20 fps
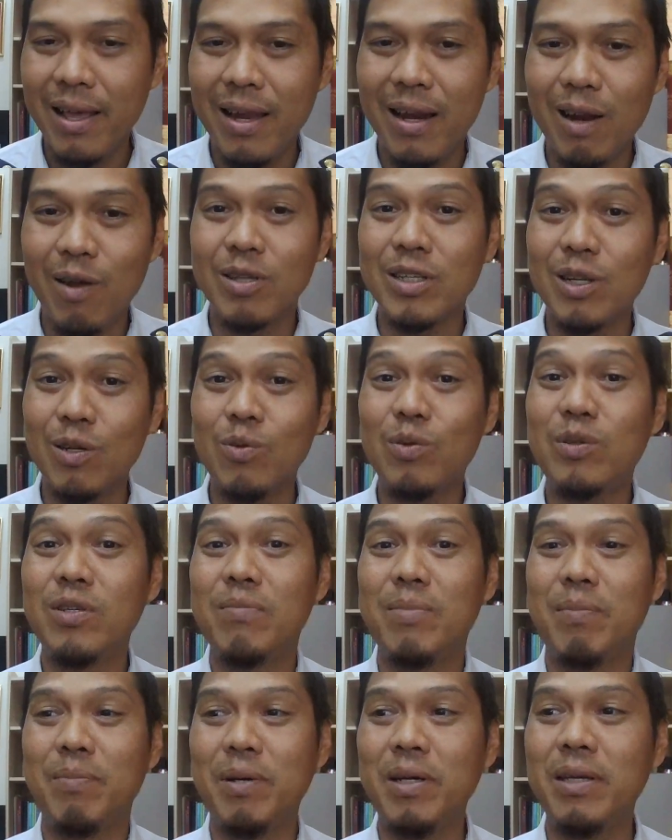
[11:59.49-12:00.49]
เราก็จะรู้สึก
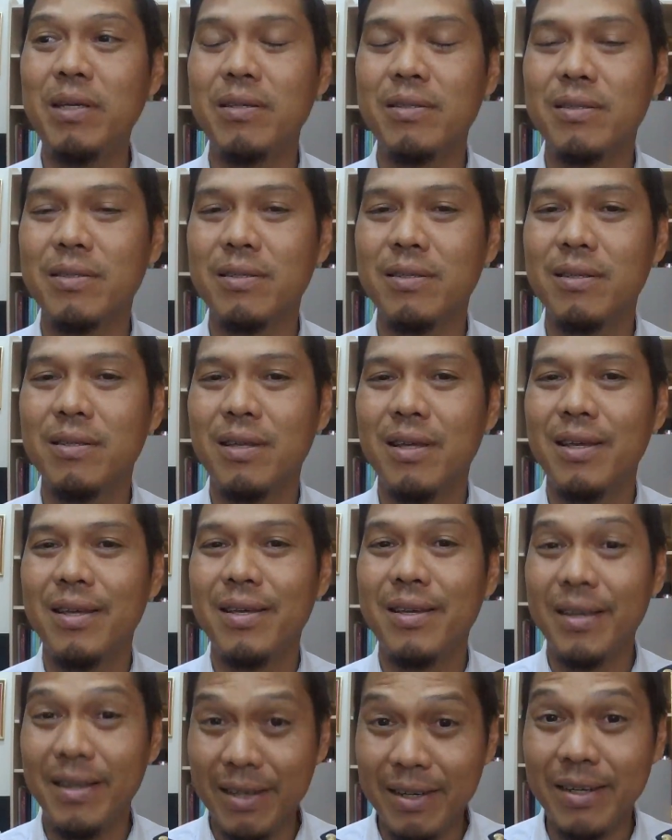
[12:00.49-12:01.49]
แบบเอ้ย
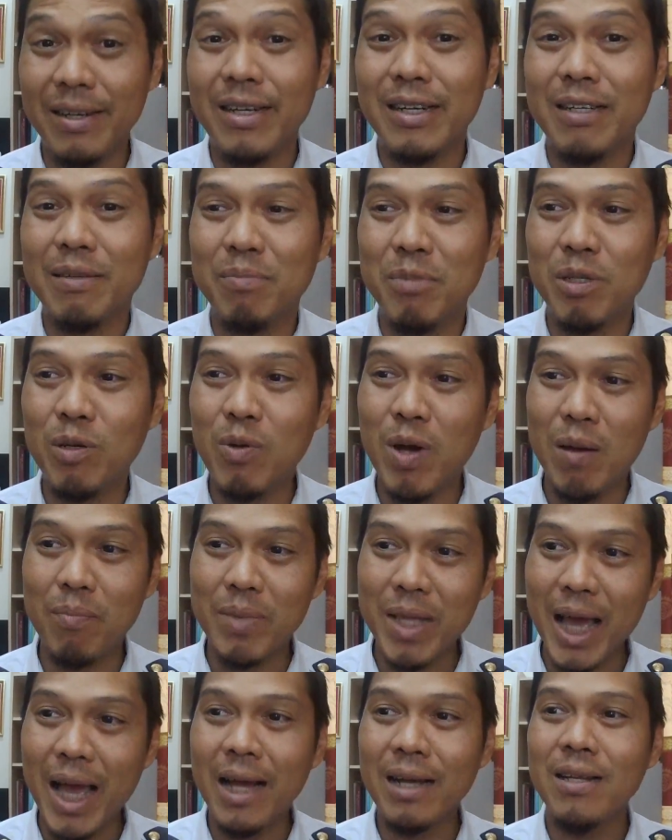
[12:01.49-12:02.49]
เออ มีความ
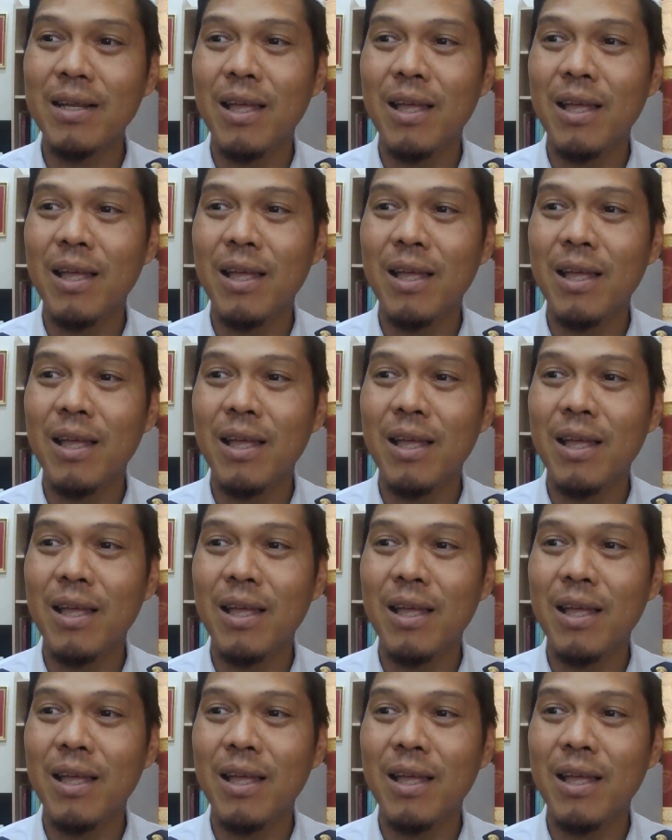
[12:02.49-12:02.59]
ทั้ง